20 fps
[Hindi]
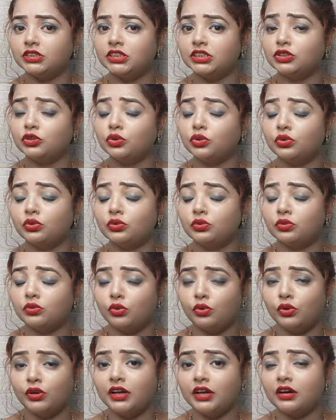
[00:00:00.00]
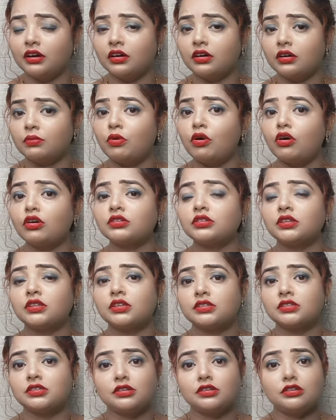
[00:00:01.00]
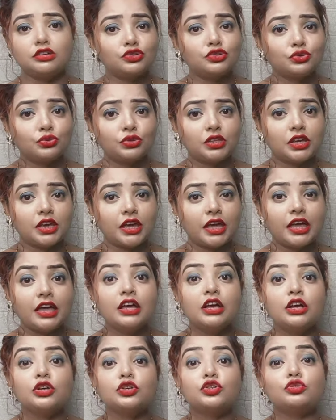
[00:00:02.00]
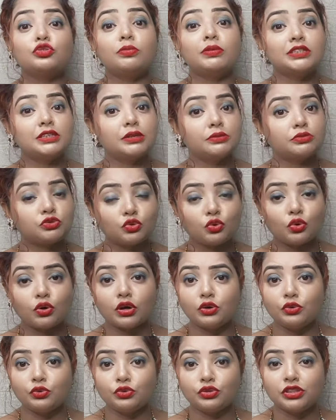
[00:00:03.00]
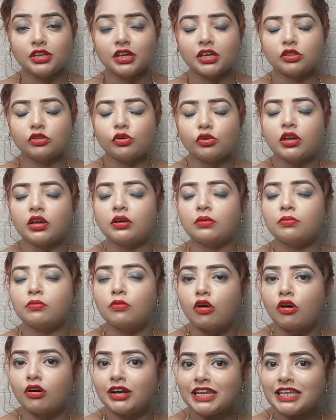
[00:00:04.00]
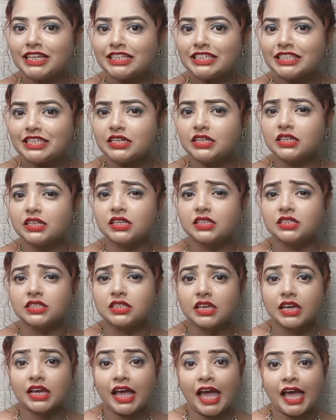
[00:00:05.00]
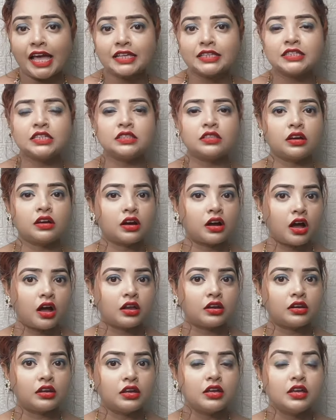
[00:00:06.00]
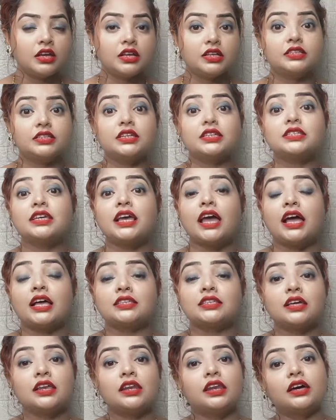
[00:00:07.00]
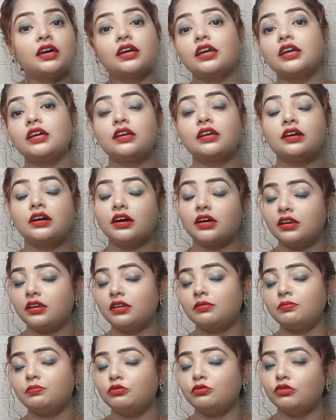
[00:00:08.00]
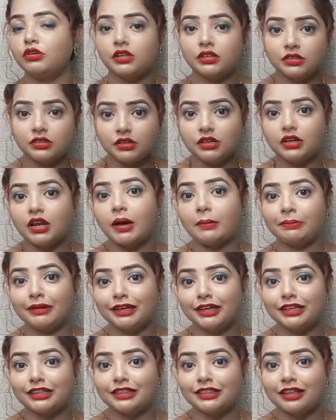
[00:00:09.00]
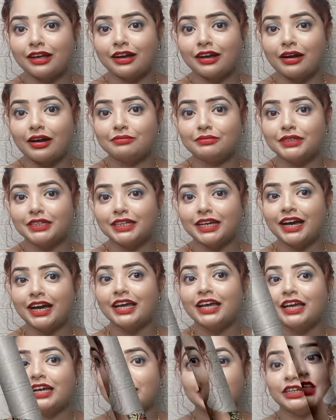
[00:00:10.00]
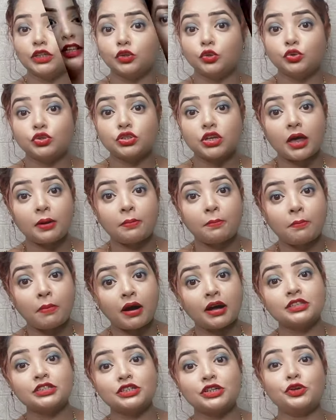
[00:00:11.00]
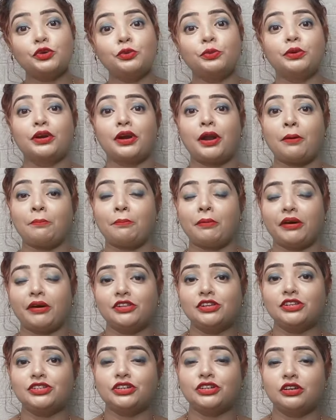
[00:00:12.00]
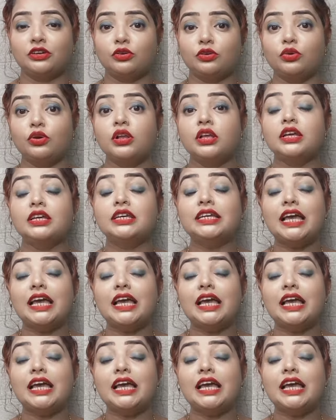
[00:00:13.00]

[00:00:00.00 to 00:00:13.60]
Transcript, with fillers: चीज़ों को लेकर बहुत ज़्यादा सीरियस होती है सुबह जब सोकर उठती है तो एक मॉर्निंग सीकनेस एक ऐसी थकान जैसे ऐसा लगे कि कल पूरे दिन आपने कितना काम किया या दो चार पाँच किलोमीटर आप पैदल चले हो